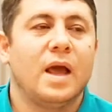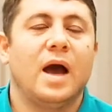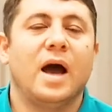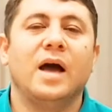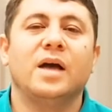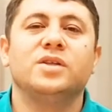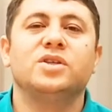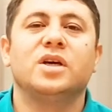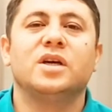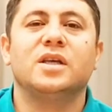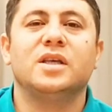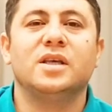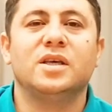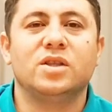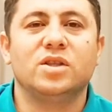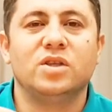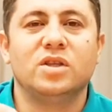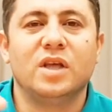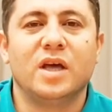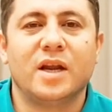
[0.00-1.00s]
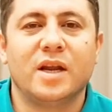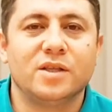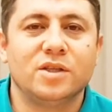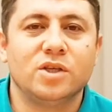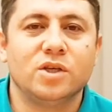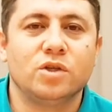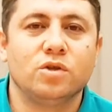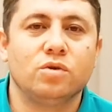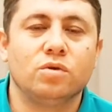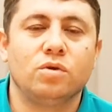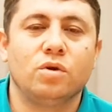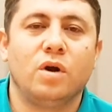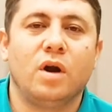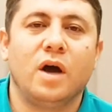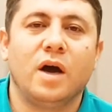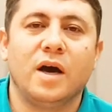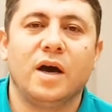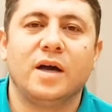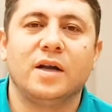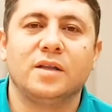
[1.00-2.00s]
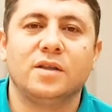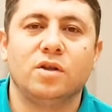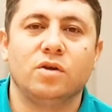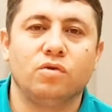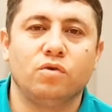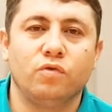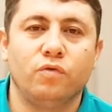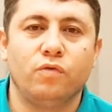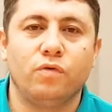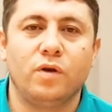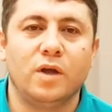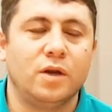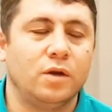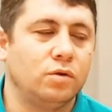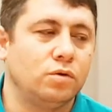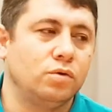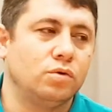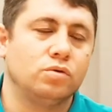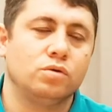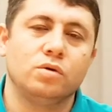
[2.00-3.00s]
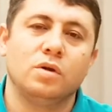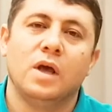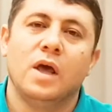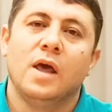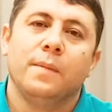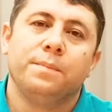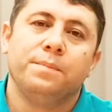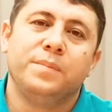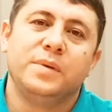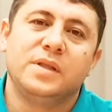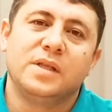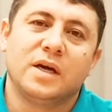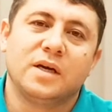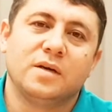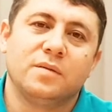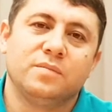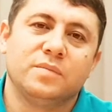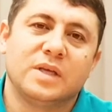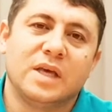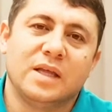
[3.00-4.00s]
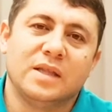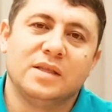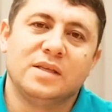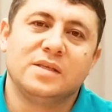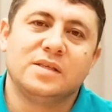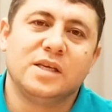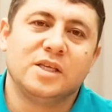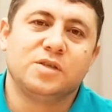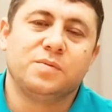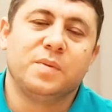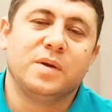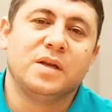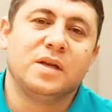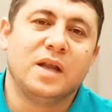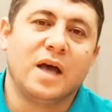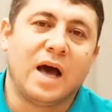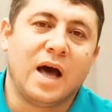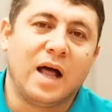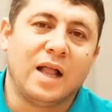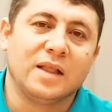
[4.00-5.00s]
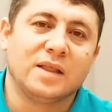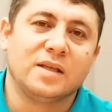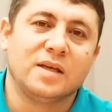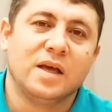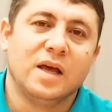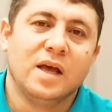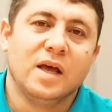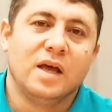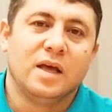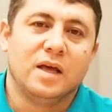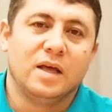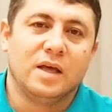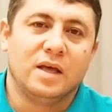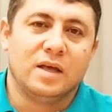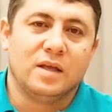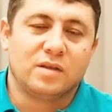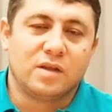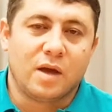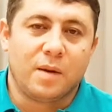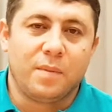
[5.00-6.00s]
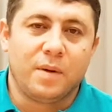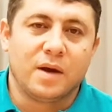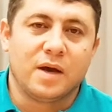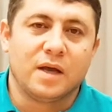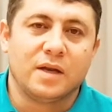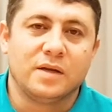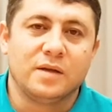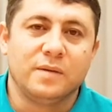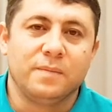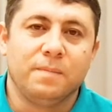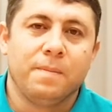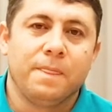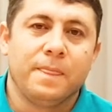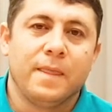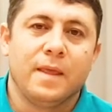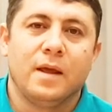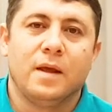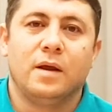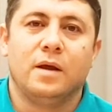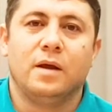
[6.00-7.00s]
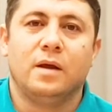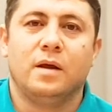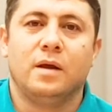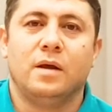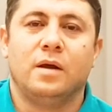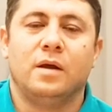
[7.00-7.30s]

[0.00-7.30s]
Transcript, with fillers: Ancak iktidara diktatör hakaretler, küfürler ediyorsun. Bir takım kendi seçmenine alt e, tabakanı e,